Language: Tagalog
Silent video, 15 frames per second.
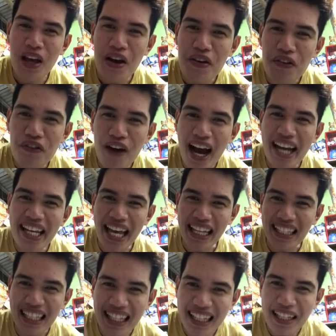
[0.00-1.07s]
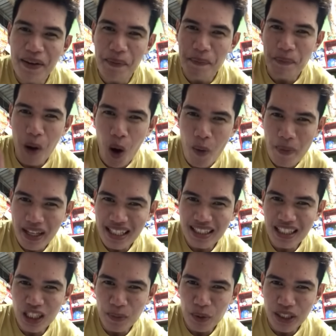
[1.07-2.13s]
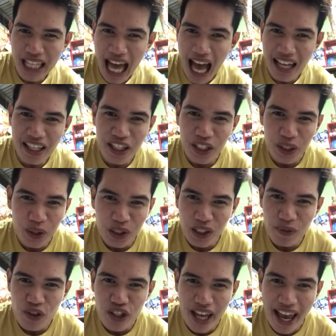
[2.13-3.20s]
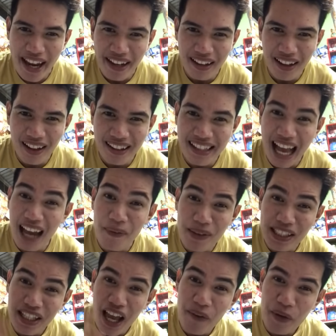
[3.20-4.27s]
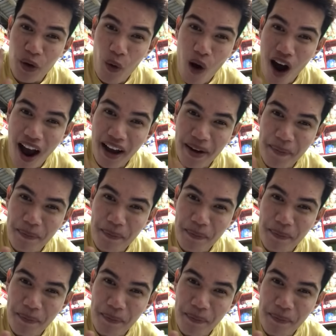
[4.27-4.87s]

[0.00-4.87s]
funny and colleague moments dito po sa aking YouTube channel. God bless everyone!